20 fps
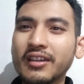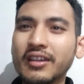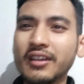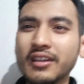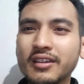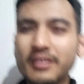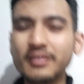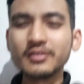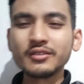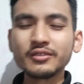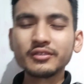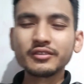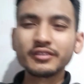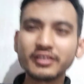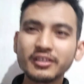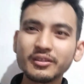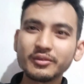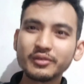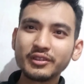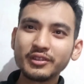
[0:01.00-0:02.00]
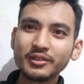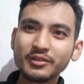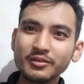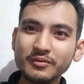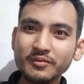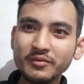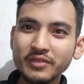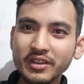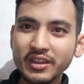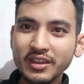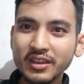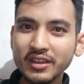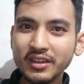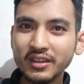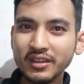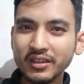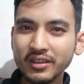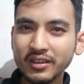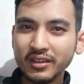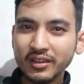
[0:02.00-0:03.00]
Halo, assalamualaikum
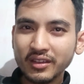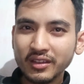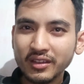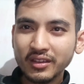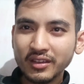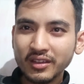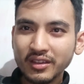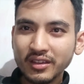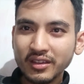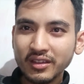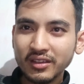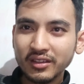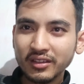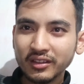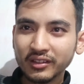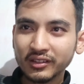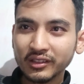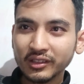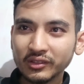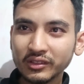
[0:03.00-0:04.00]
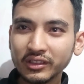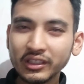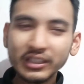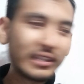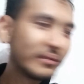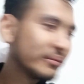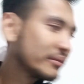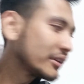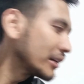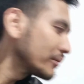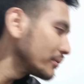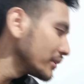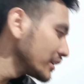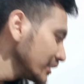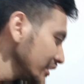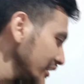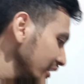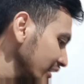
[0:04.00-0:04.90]
geng. Kita udah jam berapa nih,